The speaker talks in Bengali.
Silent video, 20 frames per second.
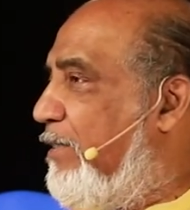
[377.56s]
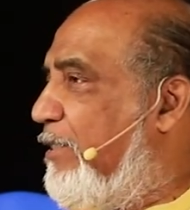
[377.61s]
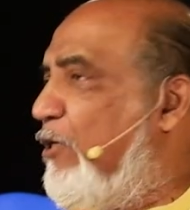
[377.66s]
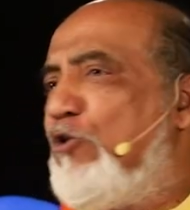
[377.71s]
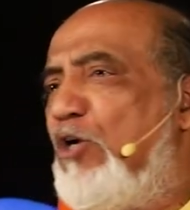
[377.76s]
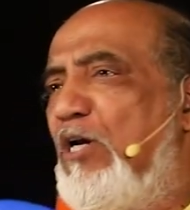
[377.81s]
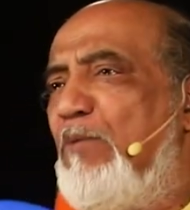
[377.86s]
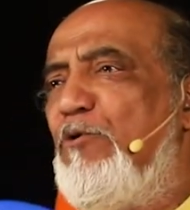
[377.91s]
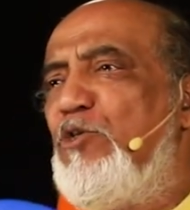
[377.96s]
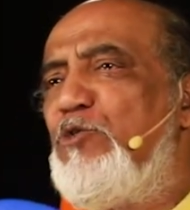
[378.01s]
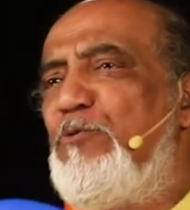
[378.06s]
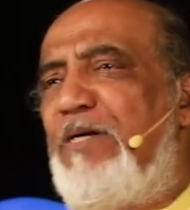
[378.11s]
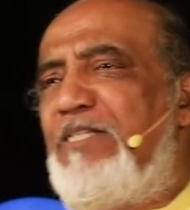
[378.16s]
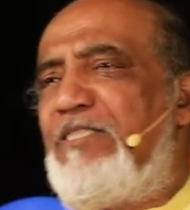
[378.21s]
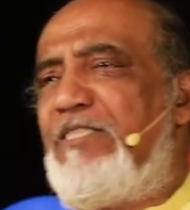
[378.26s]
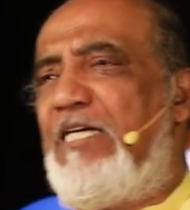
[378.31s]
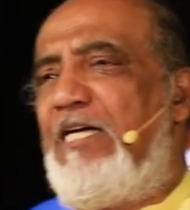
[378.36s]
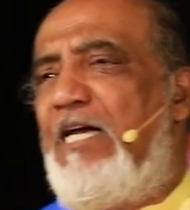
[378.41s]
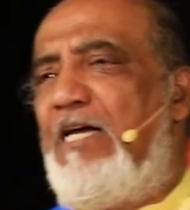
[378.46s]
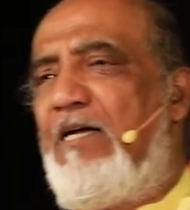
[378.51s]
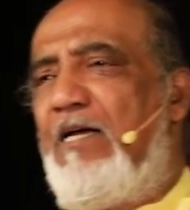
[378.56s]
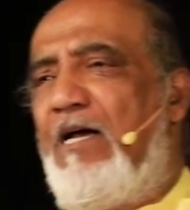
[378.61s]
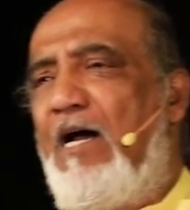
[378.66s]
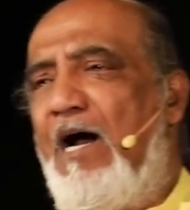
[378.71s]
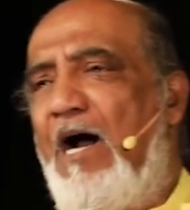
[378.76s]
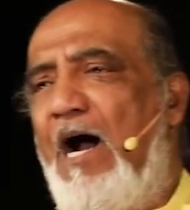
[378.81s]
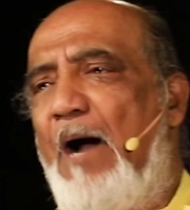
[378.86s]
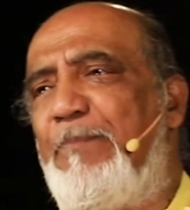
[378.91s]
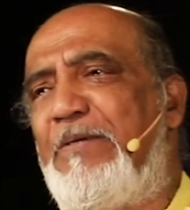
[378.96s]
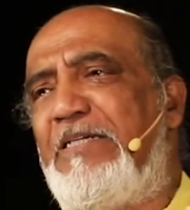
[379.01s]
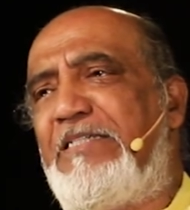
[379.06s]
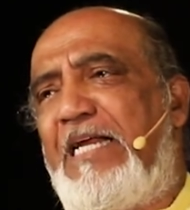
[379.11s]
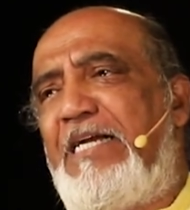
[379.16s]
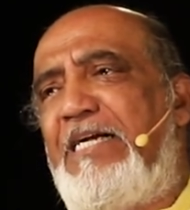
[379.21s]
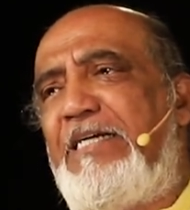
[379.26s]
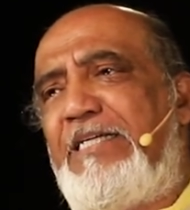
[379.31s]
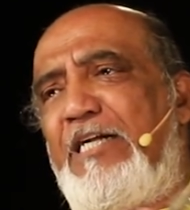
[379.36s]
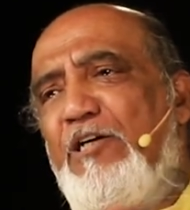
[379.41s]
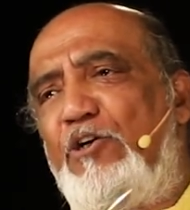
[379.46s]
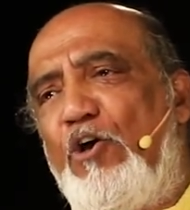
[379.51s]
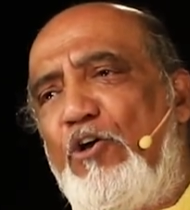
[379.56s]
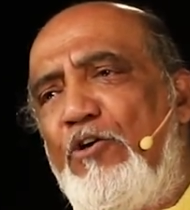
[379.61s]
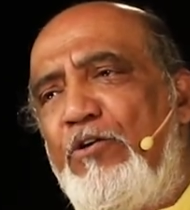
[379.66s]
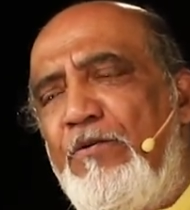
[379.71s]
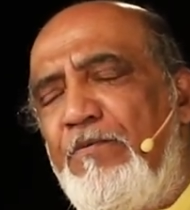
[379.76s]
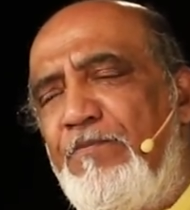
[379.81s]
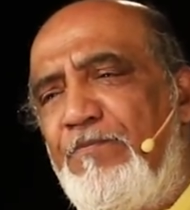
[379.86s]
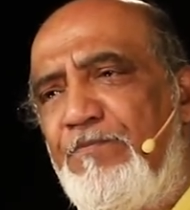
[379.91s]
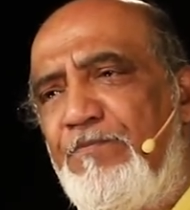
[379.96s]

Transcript: কী করে বুঝবেন যে আপনি ট্যালেন্টেড নন